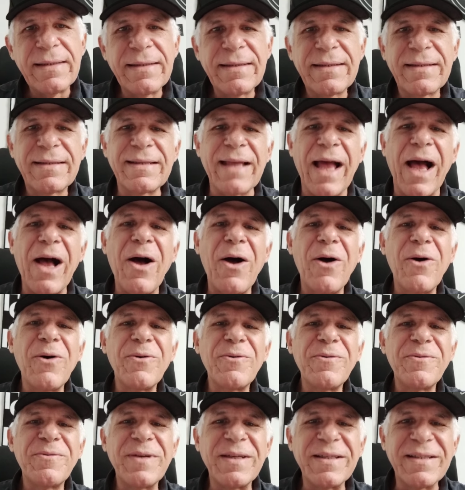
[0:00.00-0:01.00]

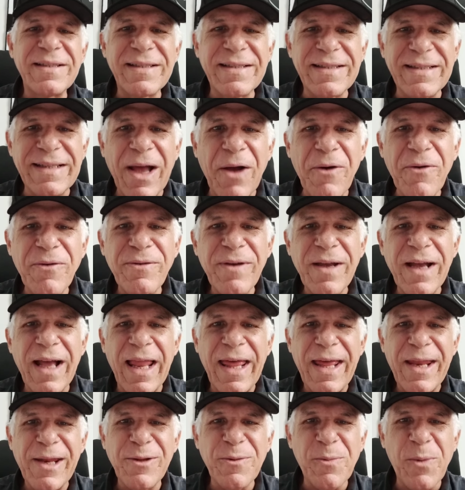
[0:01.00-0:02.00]
Salve, salve
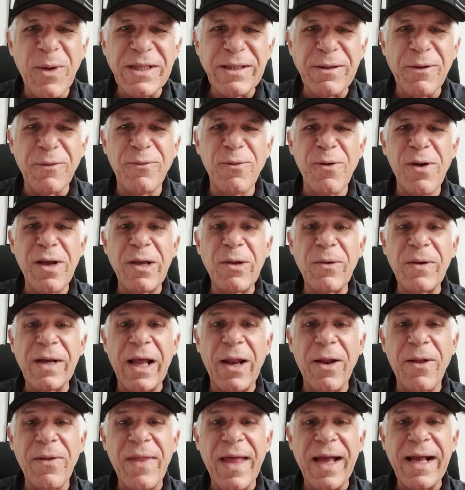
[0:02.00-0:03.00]
galera do Botafogo aqui no
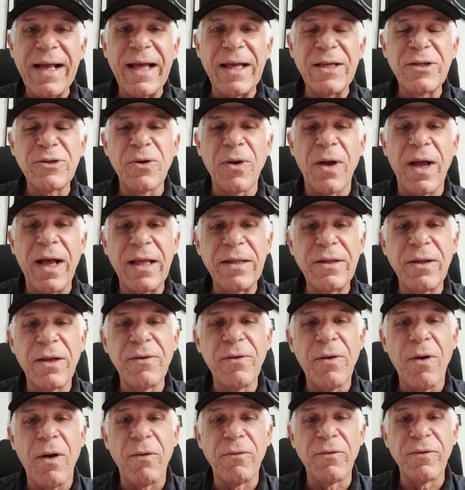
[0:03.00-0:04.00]
canal da
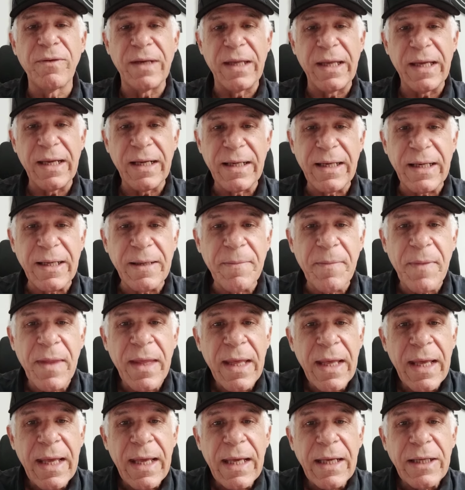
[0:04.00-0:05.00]
Cachorrada Alvinegra.
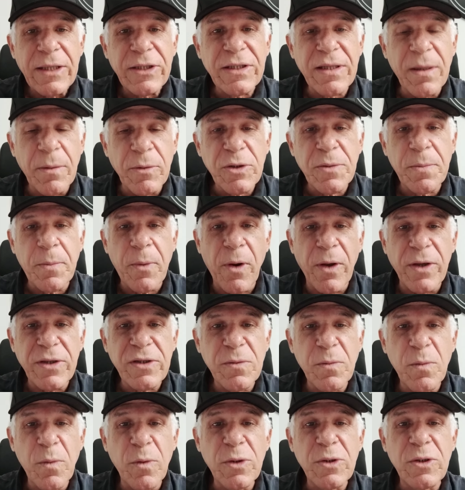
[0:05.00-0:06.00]
Estamos
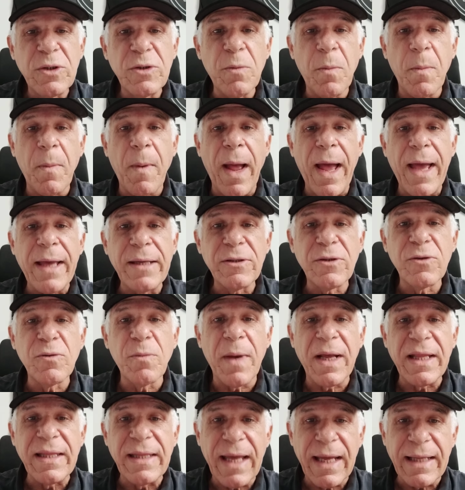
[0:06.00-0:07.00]
próximos de mais
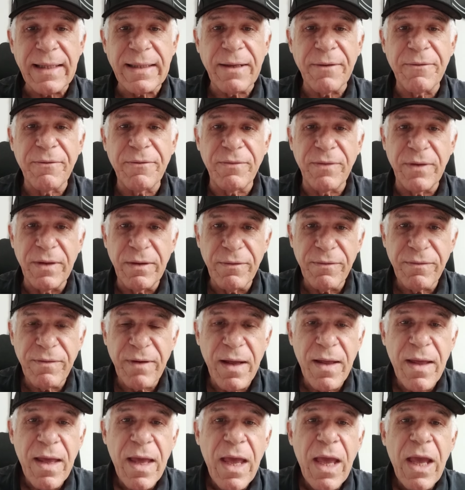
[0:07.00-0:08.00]
uma data
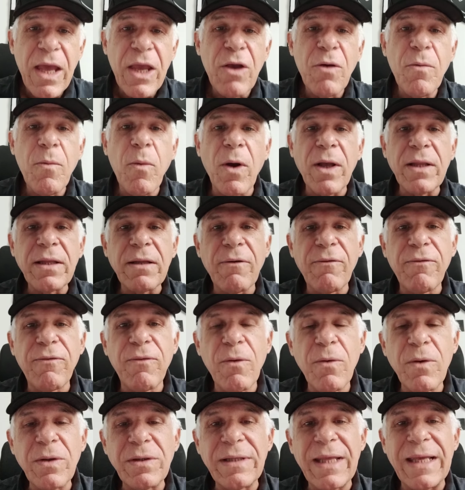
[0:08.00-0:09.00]
FIFA e o
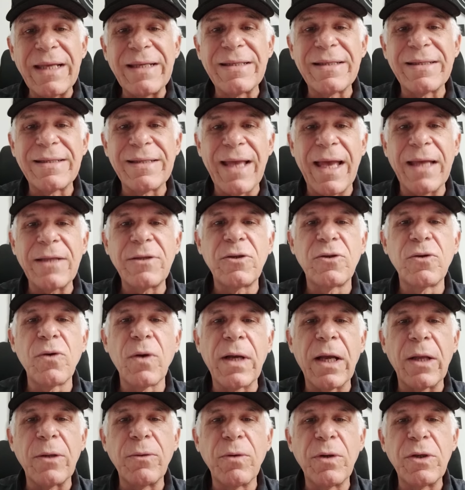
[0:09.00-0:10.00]
Botafogo tem sete
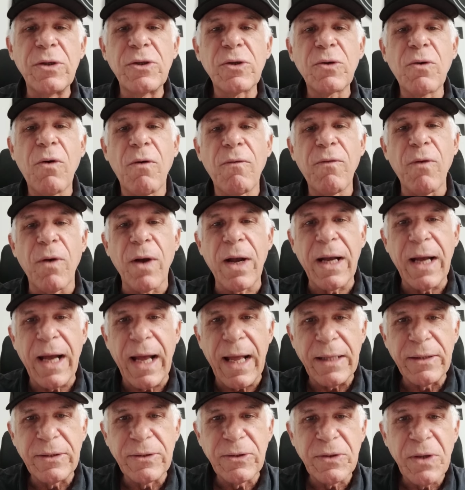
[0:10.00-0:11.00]
jogadores
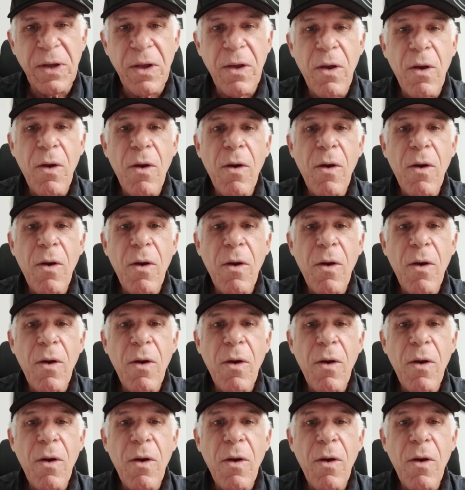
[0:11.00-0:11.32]
convocados